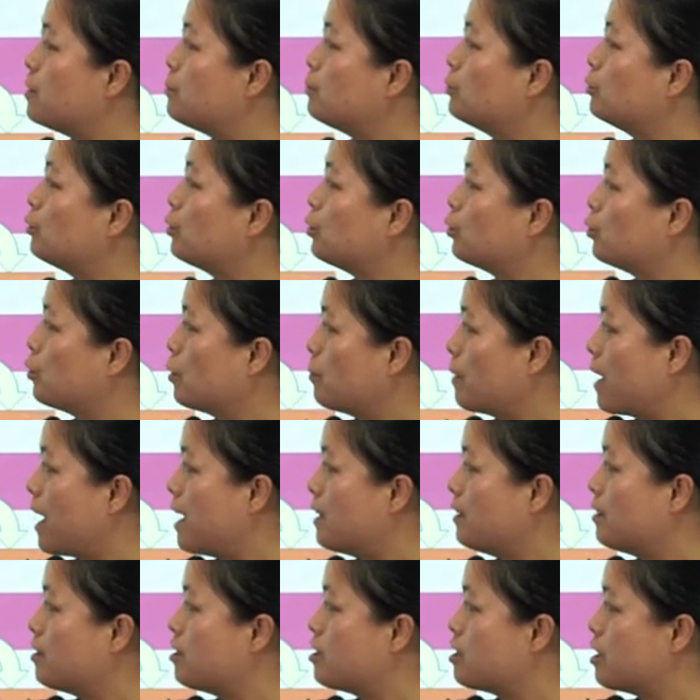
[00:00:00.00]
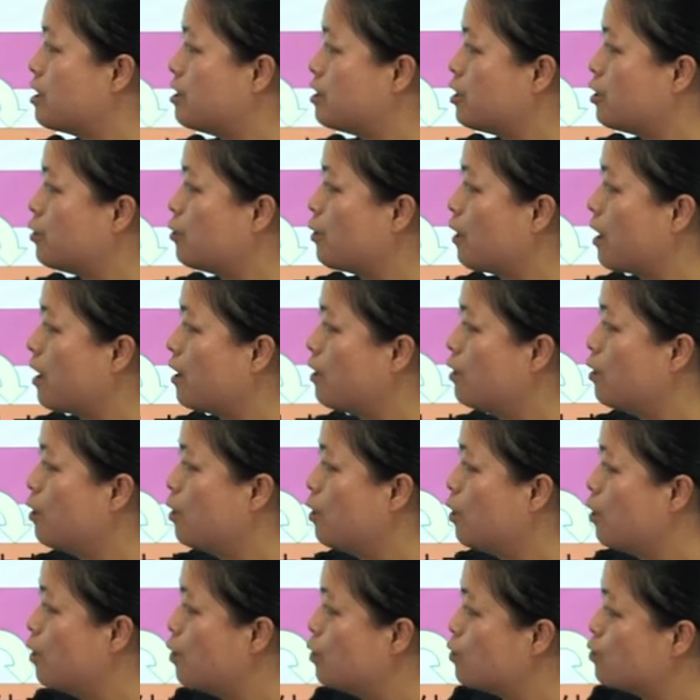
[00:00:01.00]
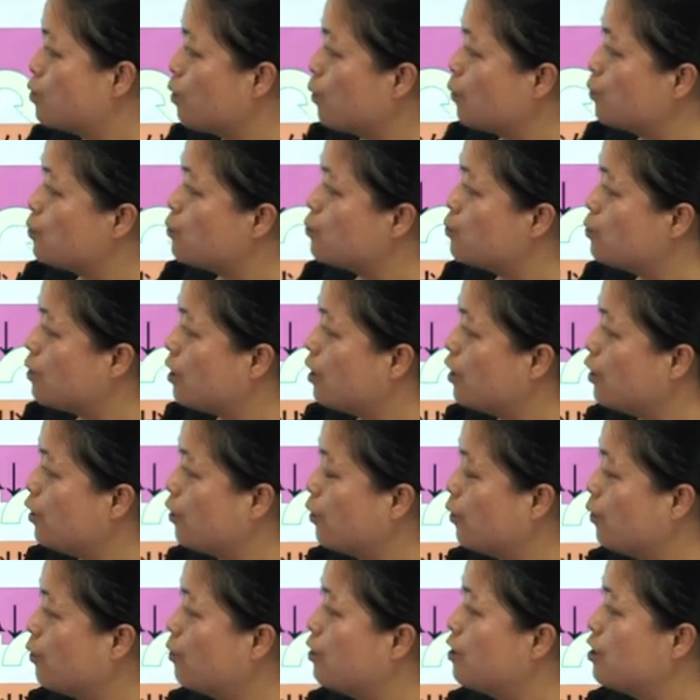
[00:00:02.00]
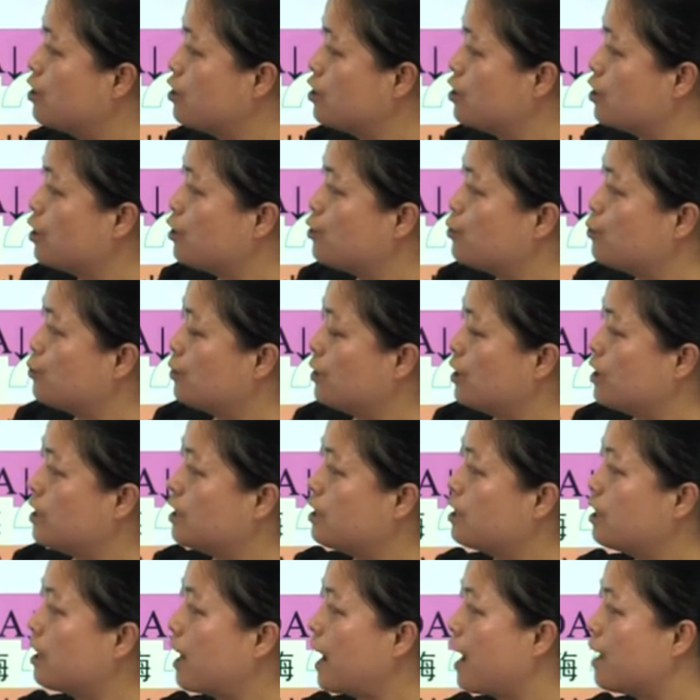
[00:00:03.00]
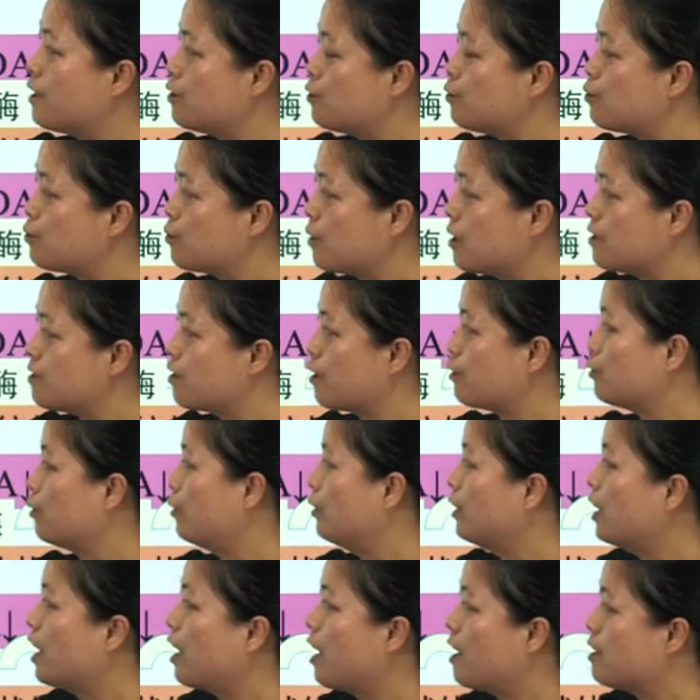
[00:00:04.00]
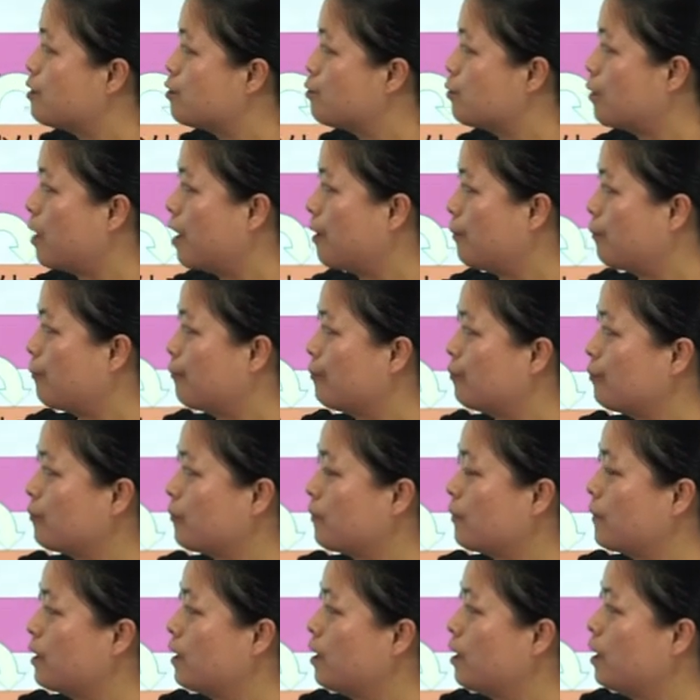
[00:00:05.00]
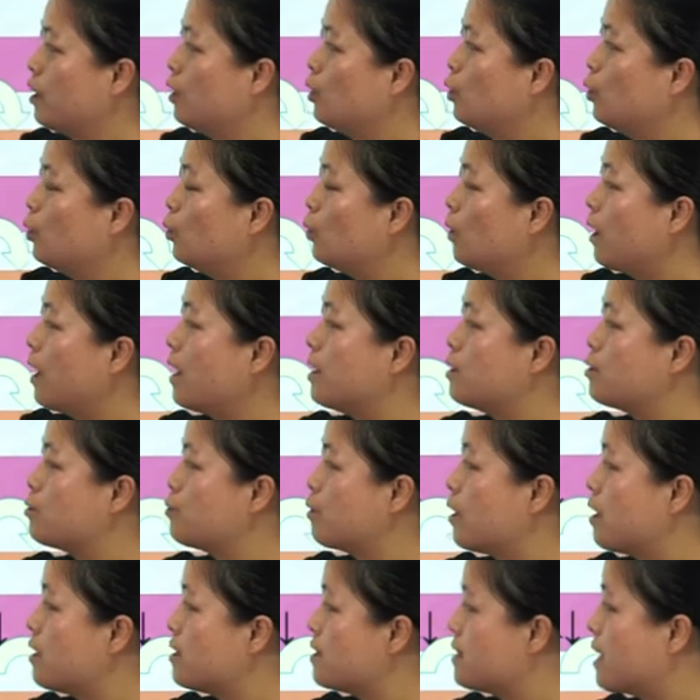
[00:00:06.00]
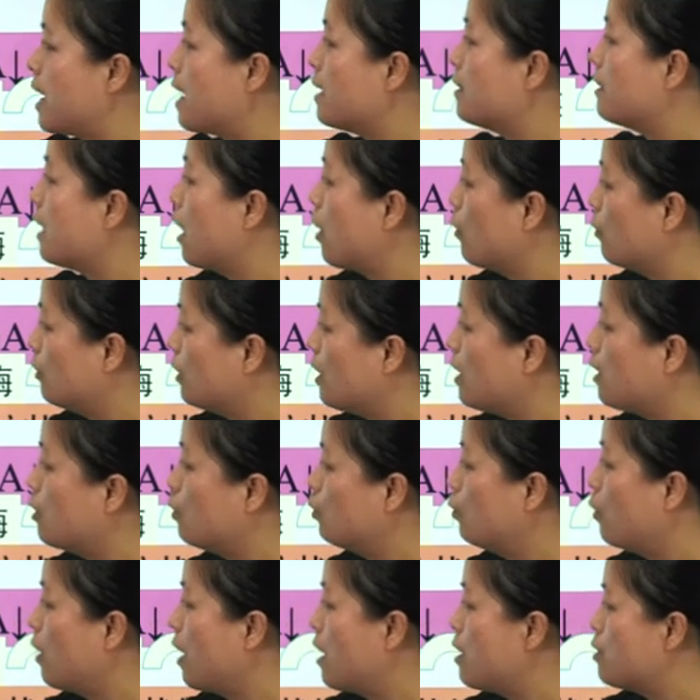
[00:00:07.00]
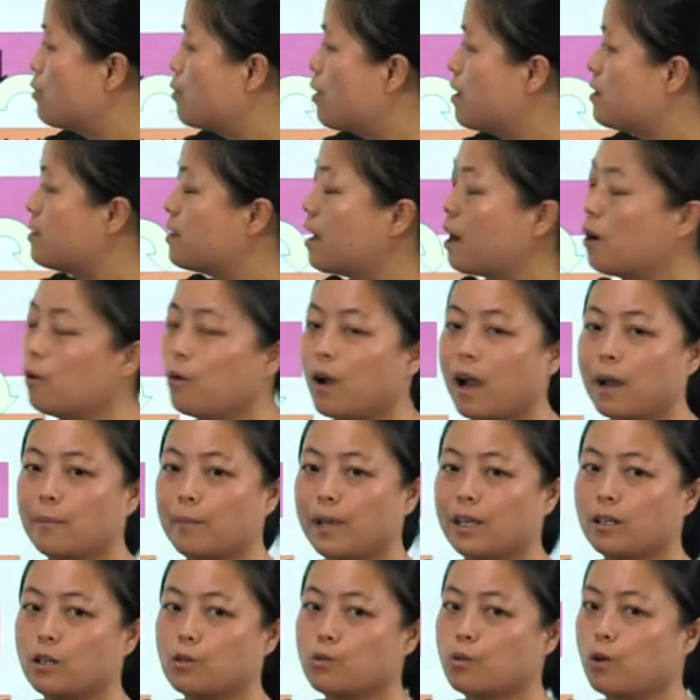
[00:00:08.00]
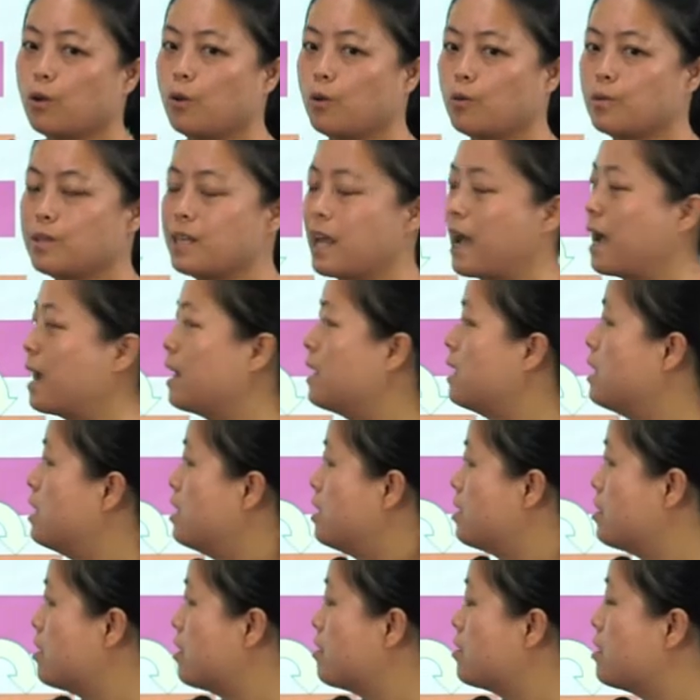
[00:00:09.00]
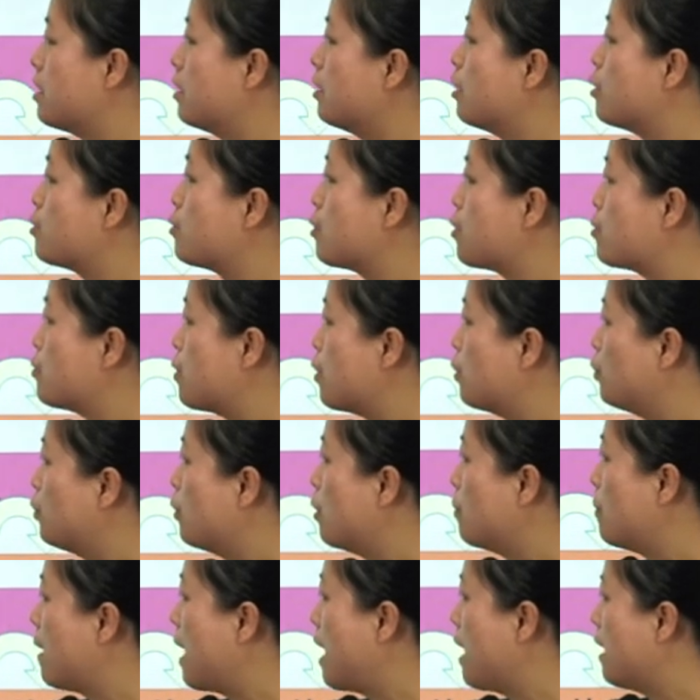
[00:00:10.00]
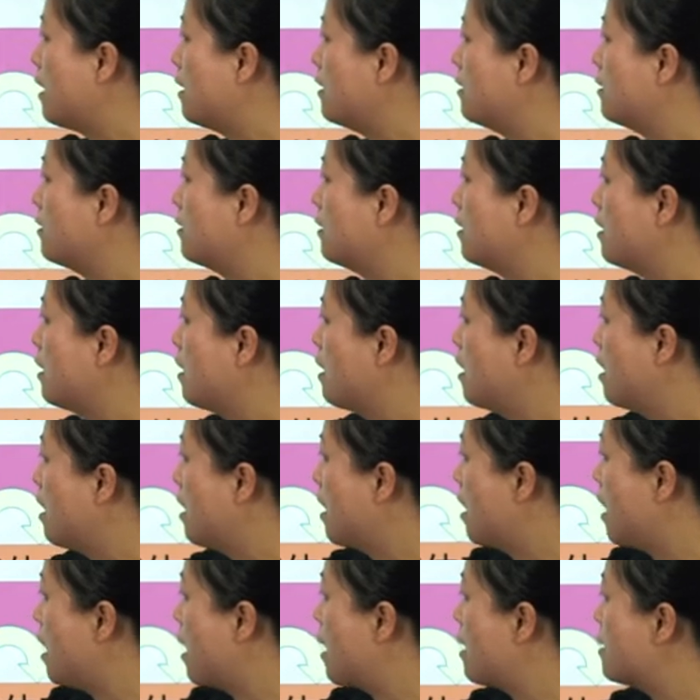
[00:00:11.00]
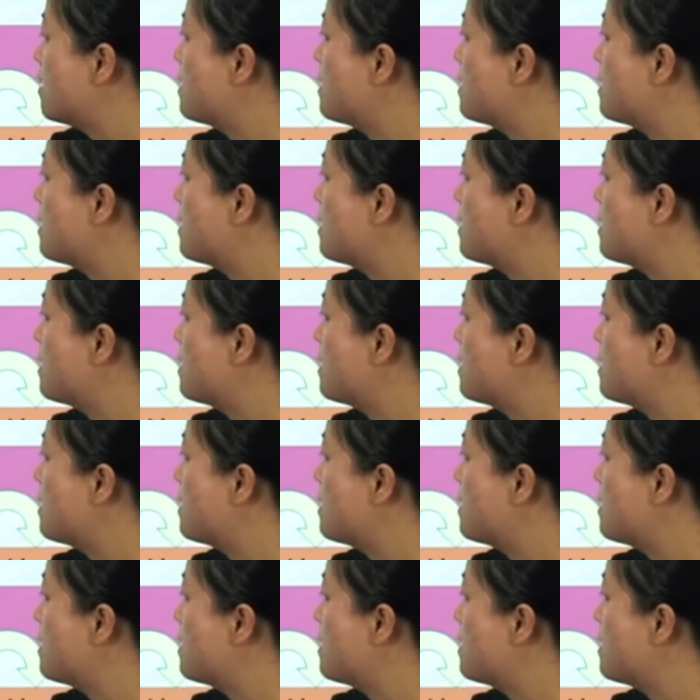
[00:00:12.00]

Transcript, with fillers: 部的多巴胺能神经元，从血流摄取的一个氨基酸叫做酪氨酸。酪氨酸在脑内酪氨酸羟化酶的作用下生成了左旋多巴，而